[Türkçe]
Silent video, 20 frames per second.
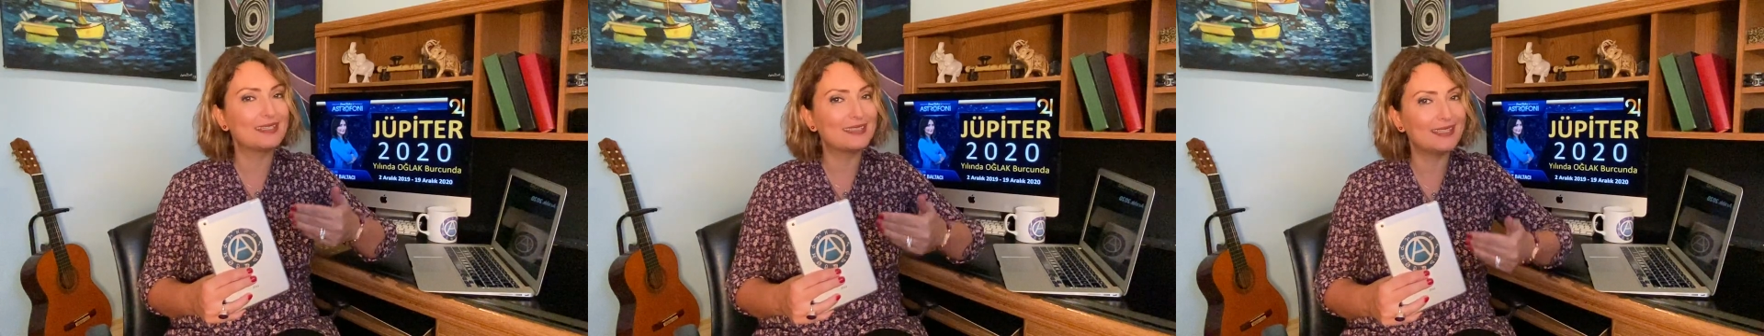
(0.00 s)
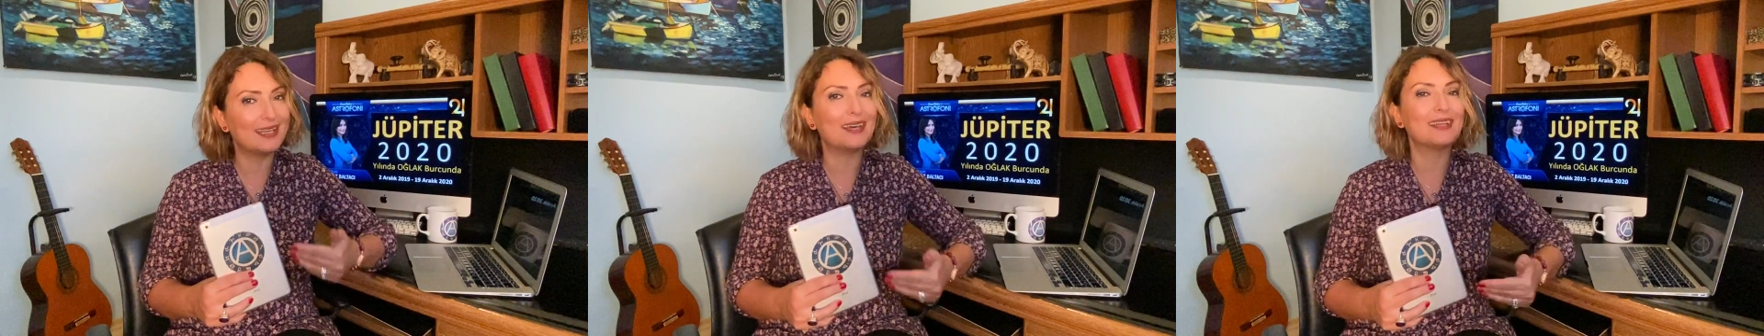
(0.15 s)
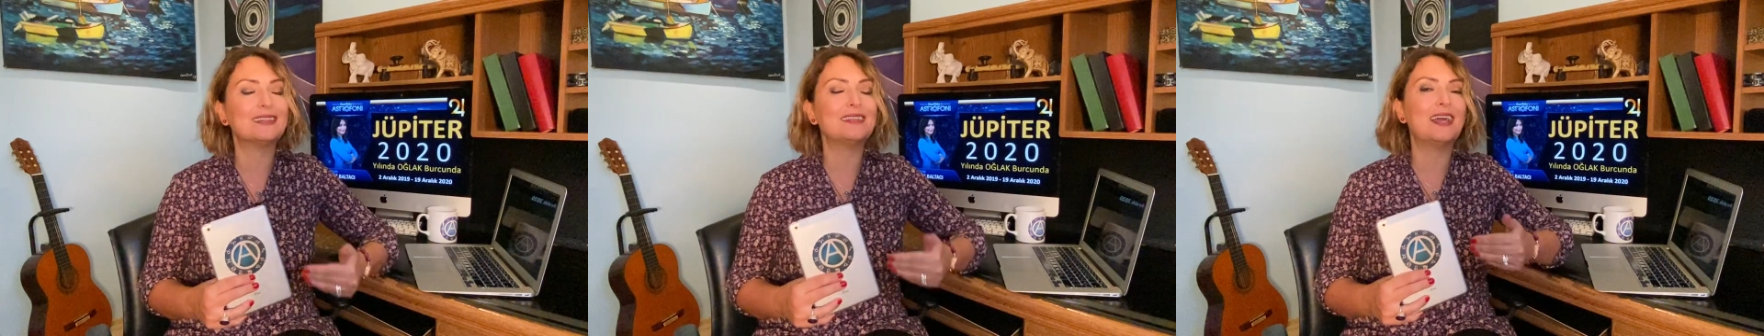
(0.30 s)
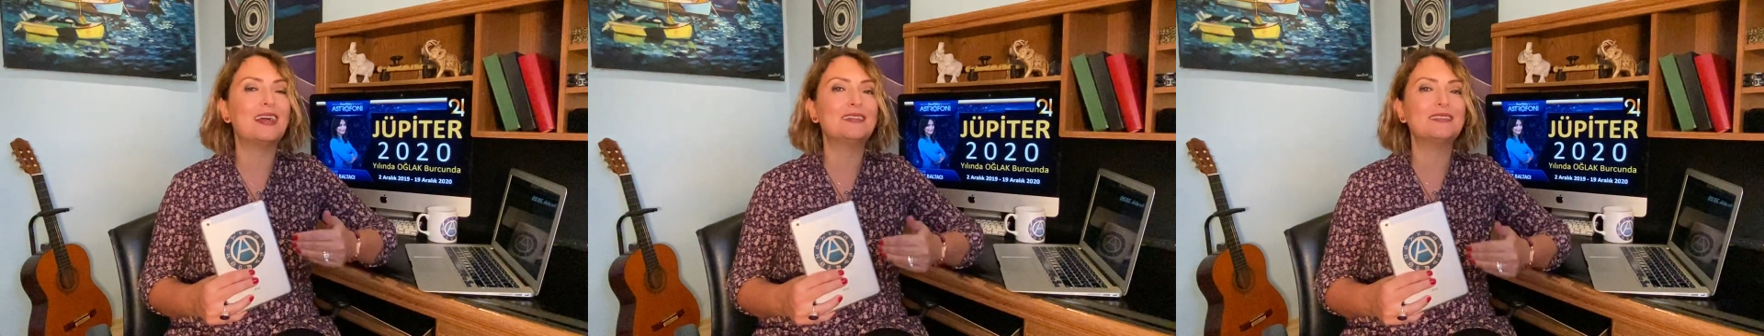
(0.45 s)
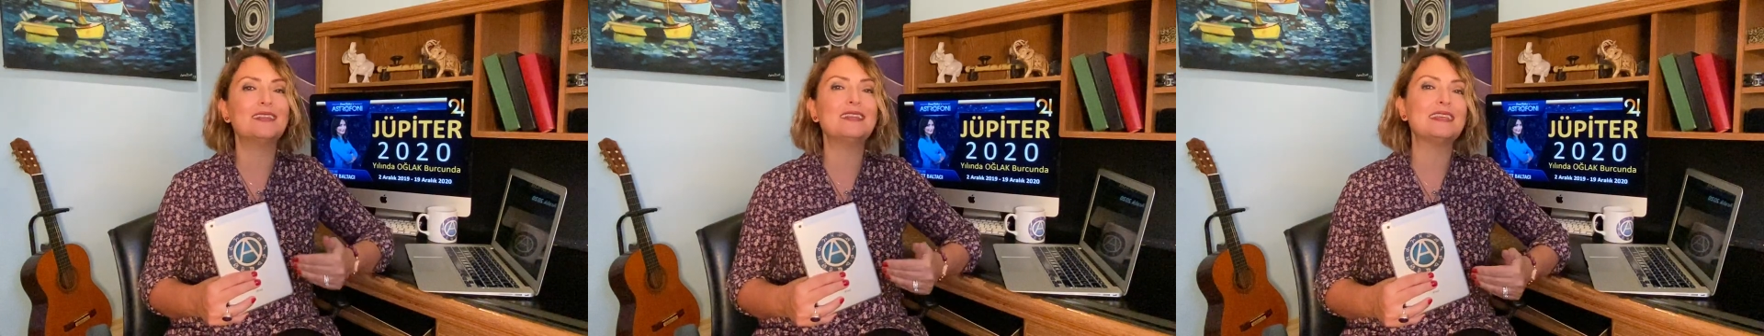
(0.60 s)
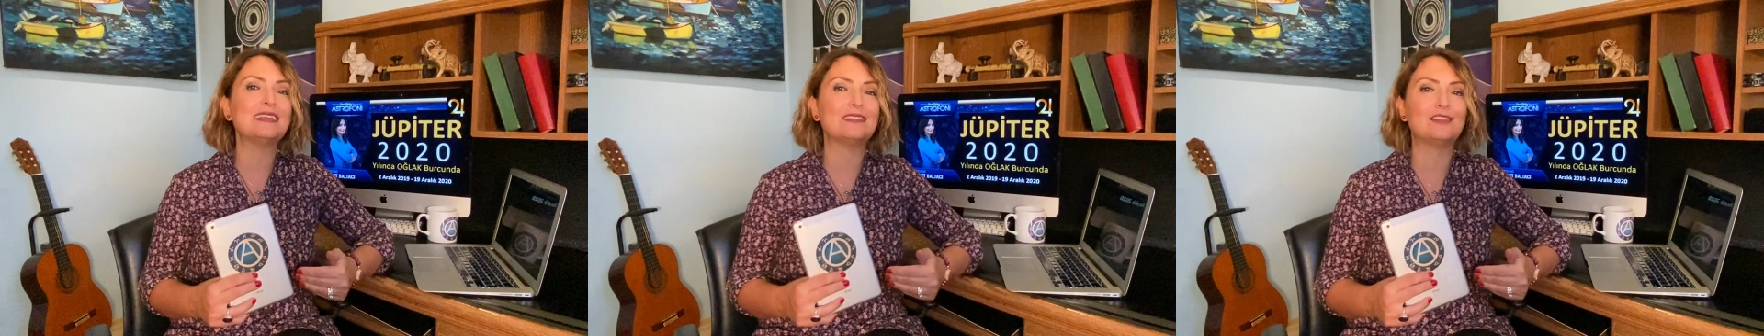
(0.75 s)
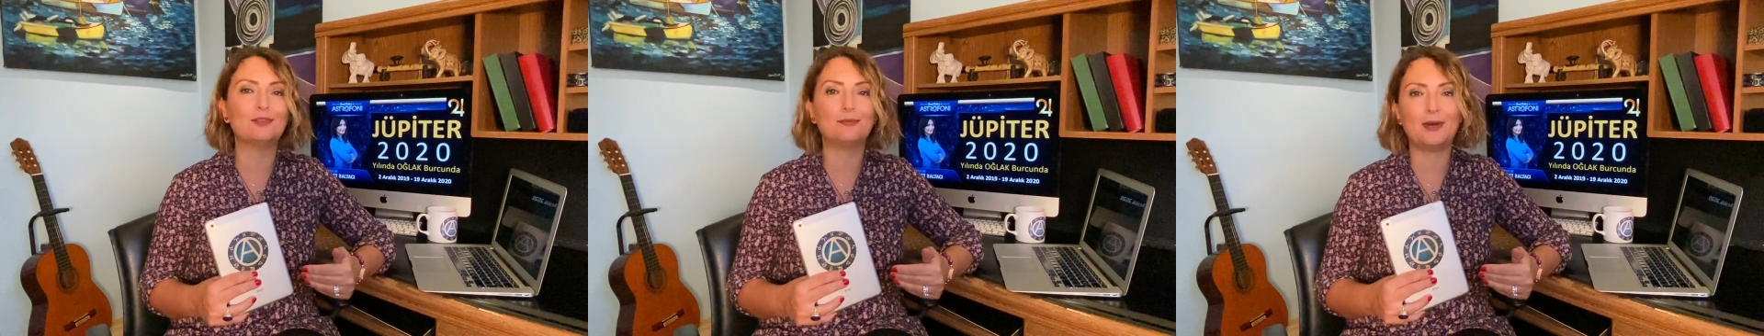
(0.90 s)
saatlerden
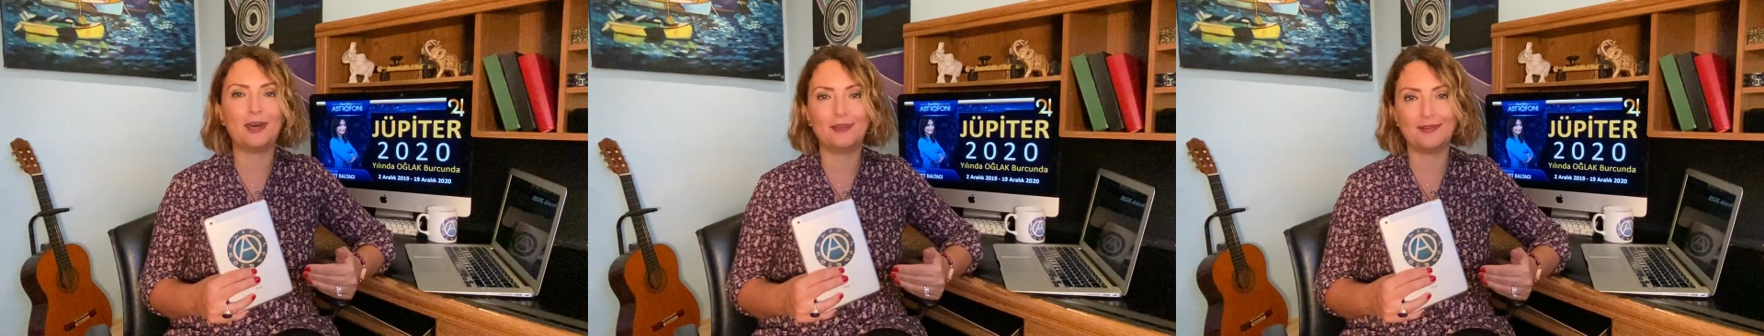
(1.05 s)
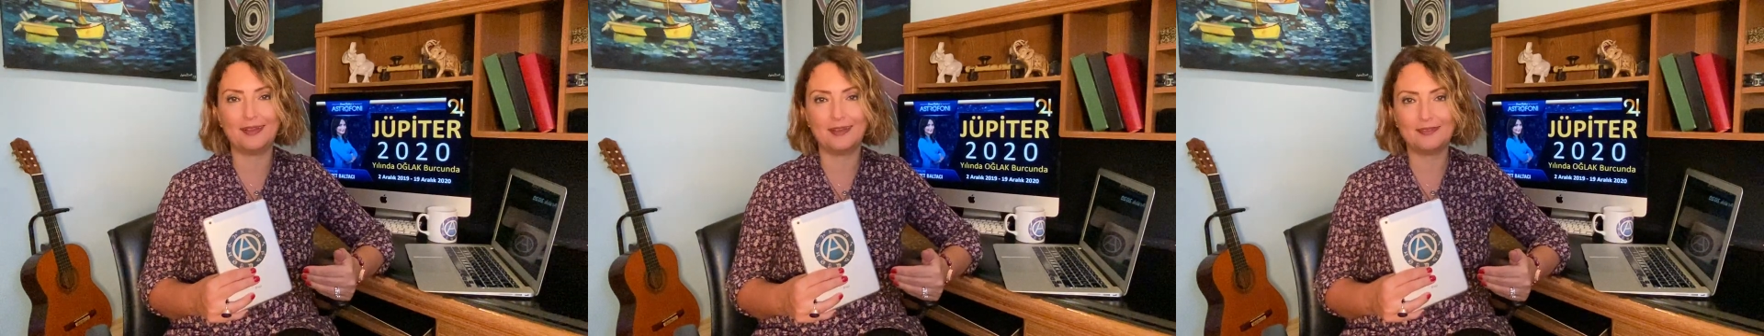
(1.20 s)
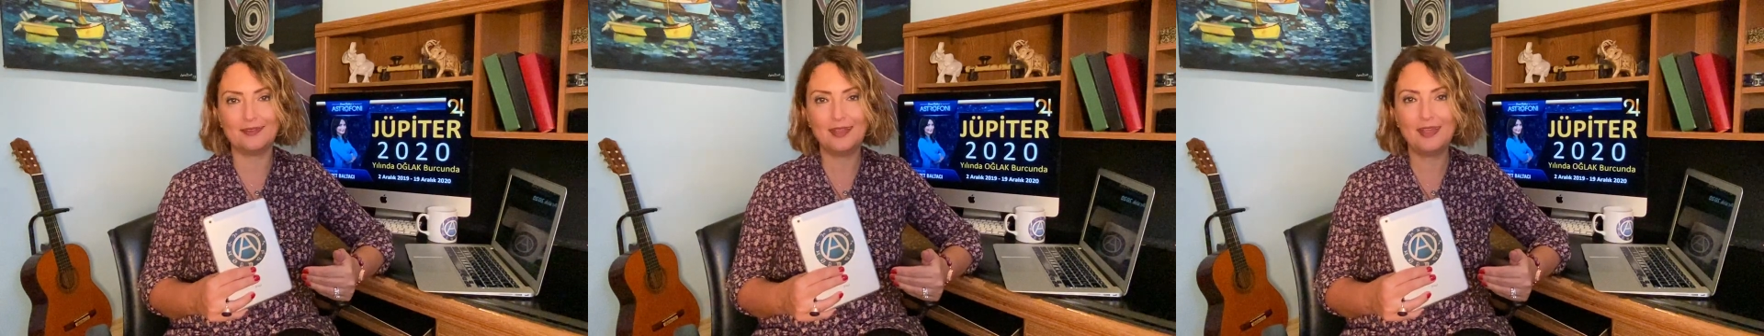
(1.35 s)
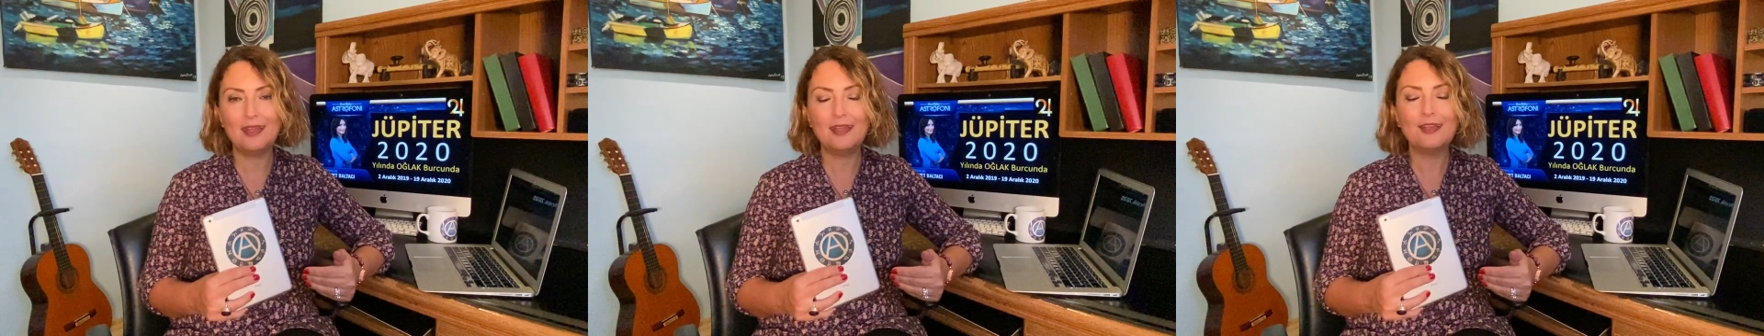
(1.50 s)
itibaren.